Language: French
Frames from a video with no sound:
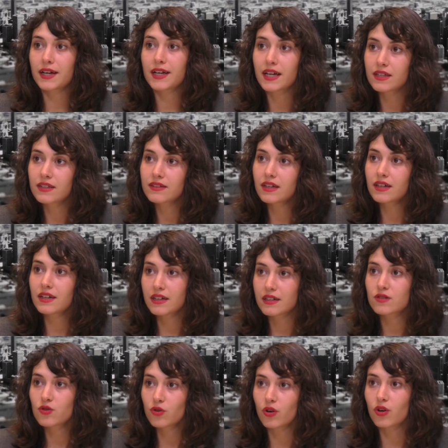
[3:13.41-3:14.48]
réalité et
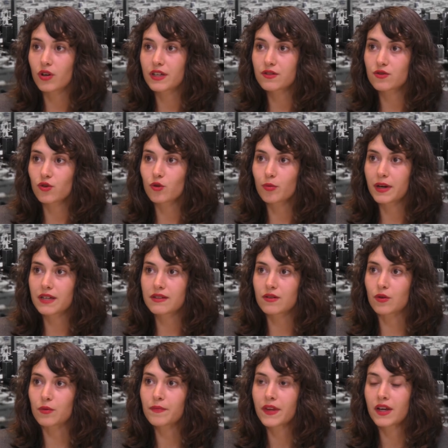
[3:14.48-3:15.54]
sur le, et sur le mm. présent.